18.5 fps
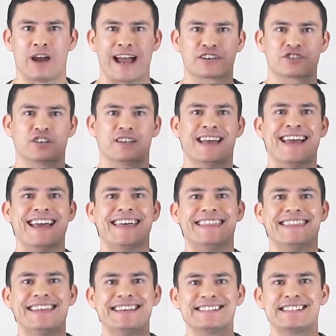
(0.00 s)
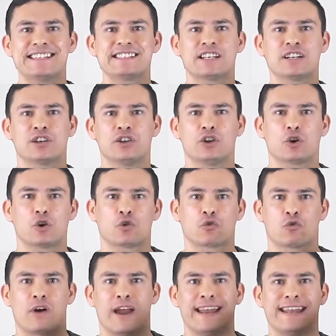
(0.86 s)
отличная резиновая
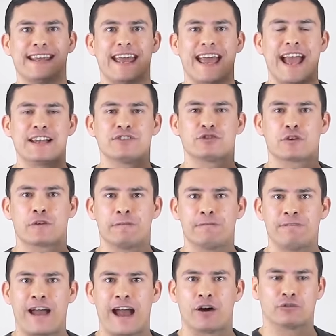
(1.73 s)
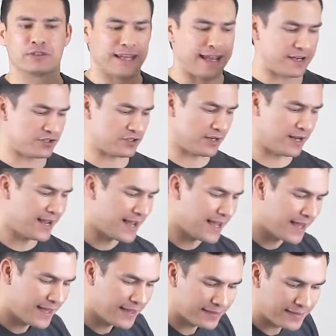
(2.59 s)
подошва. Они послужат
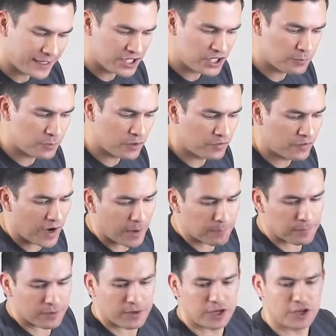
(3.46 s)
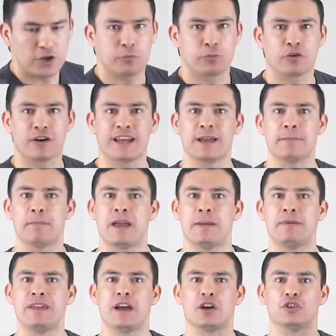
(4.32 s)
замечательным фундаментом. Так,
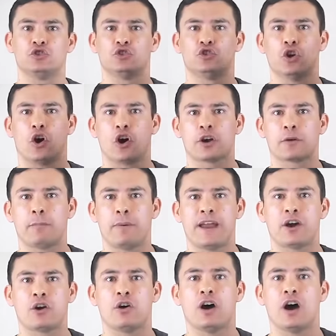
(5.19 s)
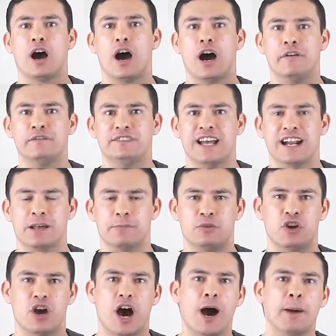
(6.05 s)
поднимемся повыше. И
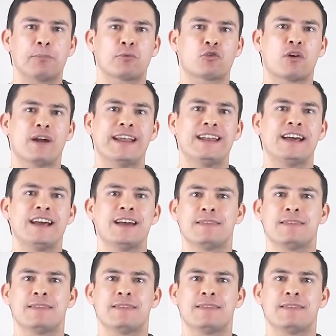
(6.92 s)
тут можем взять